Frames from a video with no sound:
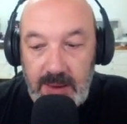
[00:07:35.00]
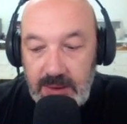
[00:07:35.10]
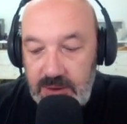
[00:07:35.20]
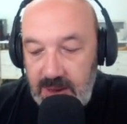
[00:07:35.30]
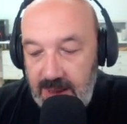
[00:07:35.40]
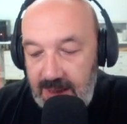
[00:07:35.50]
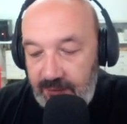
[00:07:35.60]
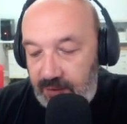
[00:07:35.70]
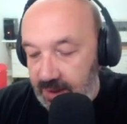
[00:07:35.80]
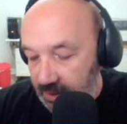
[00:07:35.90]
cioè, alla
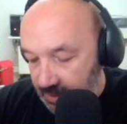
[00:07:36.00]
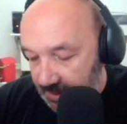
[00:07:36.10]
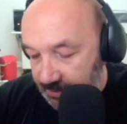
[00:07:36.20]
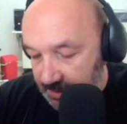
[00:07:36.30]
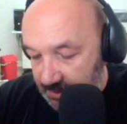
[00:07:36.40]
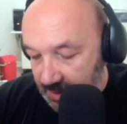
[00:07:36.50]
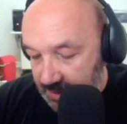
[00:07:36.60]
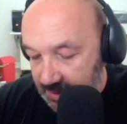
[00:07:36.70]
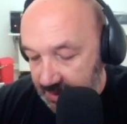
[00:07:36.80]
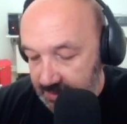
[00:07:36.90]
fine io capisco
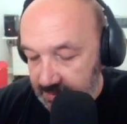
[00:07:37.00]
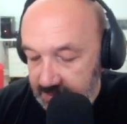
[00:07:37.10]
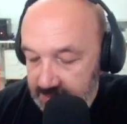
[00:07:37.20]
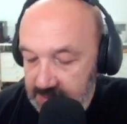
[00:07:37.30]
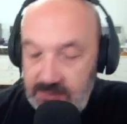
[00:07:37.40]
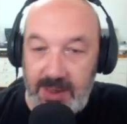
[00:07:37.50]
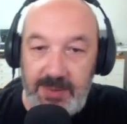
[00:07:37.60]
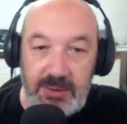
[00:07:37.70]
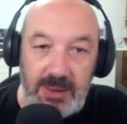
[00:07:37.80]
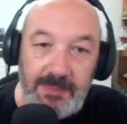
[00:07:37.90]
anche
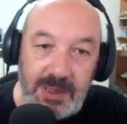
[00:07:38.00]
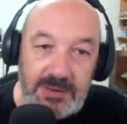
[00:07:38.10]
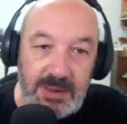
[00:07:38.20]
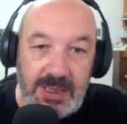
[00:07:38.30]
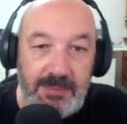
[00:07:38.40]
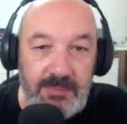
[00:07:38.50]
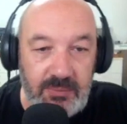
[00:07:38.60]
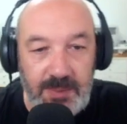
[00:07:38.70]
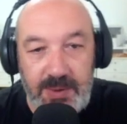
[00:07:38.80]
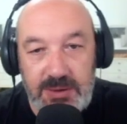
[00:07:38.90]
sicuramente una persona che
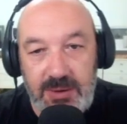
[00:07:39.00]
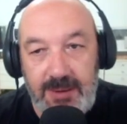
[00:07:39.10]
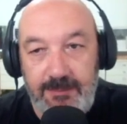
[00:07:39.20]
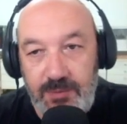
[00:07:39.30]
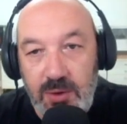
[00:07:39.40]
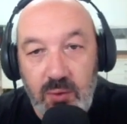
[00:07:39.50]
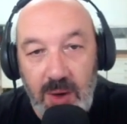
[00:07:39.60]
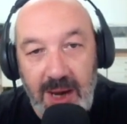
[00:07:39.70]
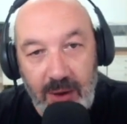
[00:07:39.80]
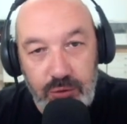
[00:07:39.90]
una persona con
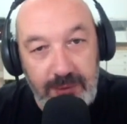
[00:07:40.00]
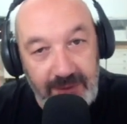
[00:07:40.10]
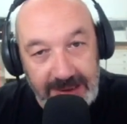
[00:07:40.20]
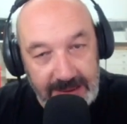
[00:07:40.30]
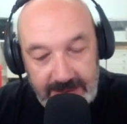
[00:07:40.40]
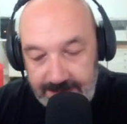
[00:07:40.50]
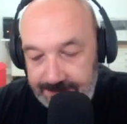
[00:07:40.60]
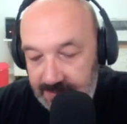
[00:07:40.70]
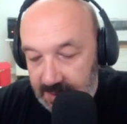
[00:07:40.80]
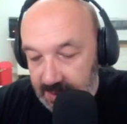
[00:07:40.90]
quell'outfit
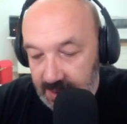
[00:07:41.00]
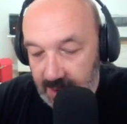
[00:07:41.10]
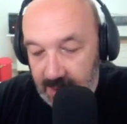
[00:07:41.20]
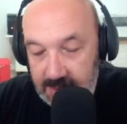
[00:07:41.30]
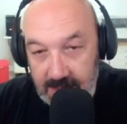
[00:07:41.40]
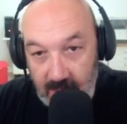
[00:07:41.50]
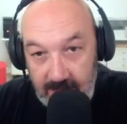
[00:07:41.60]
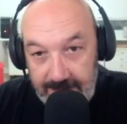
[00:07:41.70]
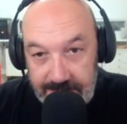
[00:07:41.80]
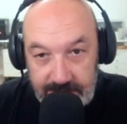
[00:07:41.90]
eh,
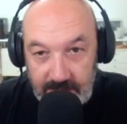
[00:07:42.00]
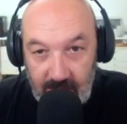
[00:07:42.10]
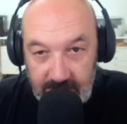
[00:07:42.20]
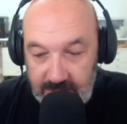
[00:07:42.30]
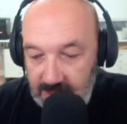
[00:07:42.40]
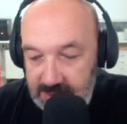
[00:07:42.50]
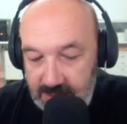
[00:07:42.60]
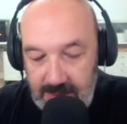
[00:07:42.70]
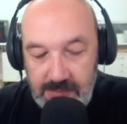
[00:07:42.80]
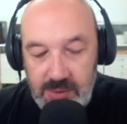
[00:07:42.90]
no mo sto
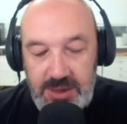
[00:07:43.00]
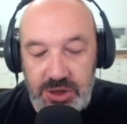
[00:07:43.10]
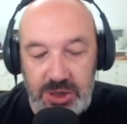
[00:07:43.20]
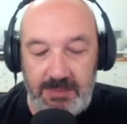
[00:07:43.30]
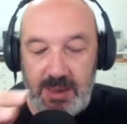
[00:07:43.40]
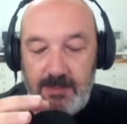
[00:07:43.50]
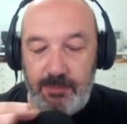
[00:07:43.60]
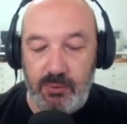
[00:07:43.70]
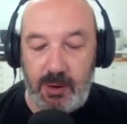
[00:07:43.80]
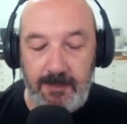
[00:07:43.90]
andando in body shaming
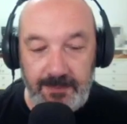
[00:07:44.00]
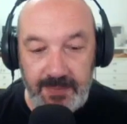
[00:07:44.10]
puro,